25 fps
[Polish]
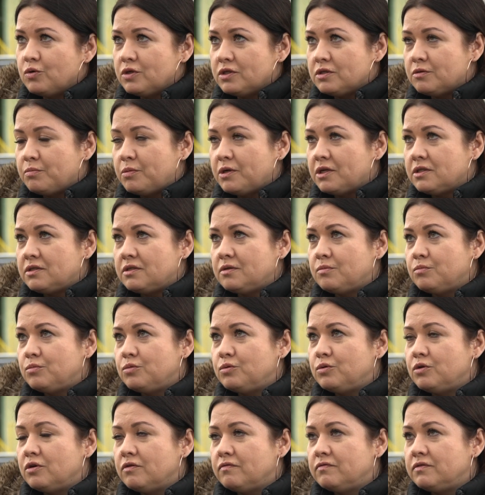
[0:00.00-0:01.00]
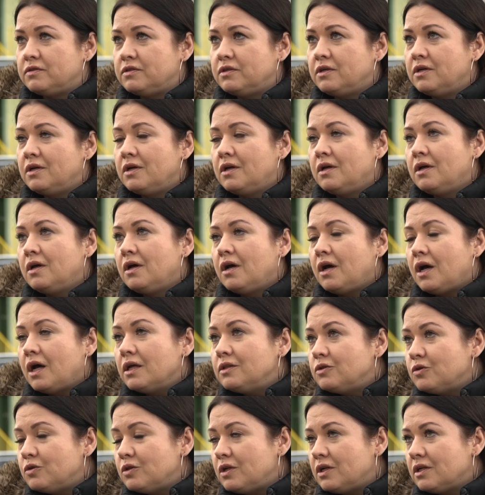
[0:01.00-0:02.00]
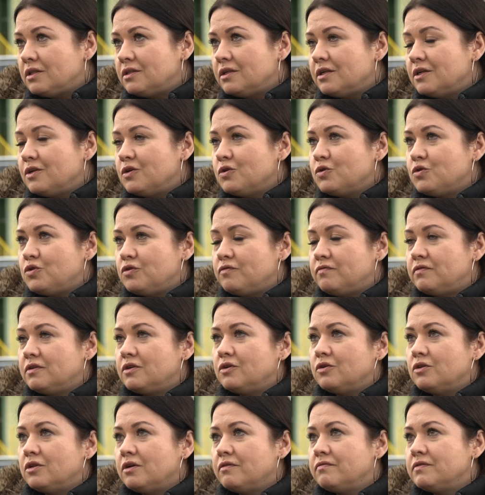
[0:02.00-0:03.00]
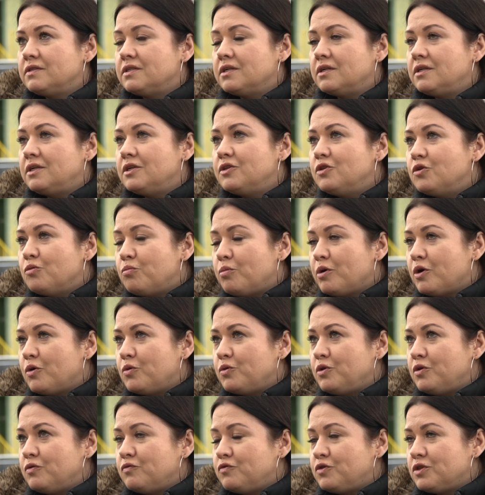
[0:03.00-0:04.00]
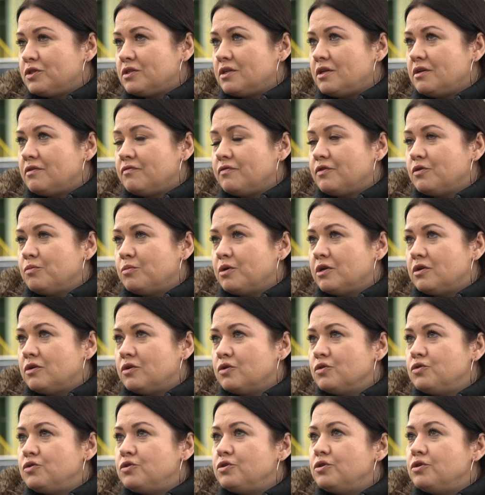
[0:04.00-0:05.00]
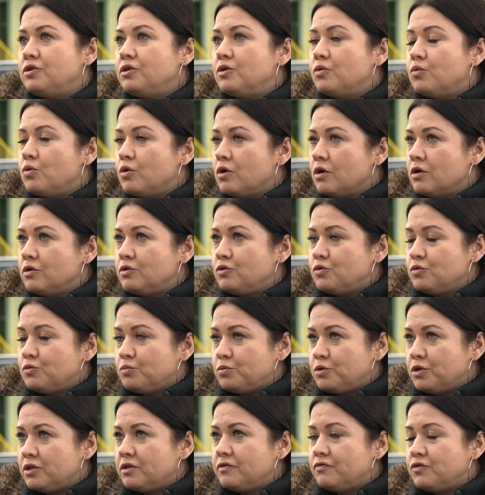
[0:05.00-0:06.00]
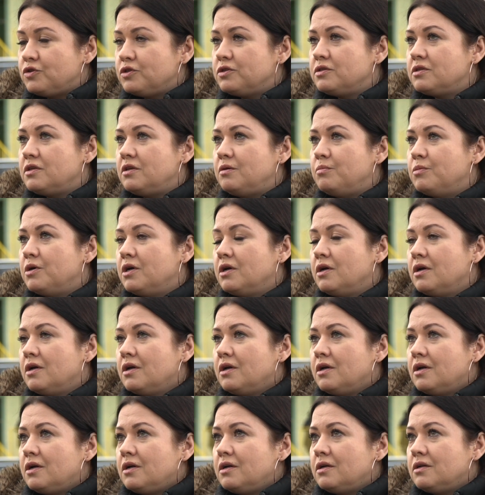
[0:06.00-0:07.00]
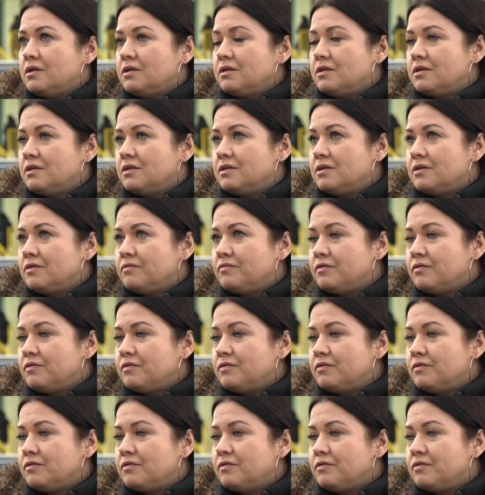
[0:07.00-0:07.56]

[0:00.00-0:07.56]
jest placem budowy, a to dlatego, że wykonawca nie dopełnił wszystkich formalności, nie ukończył przede wszystkim y,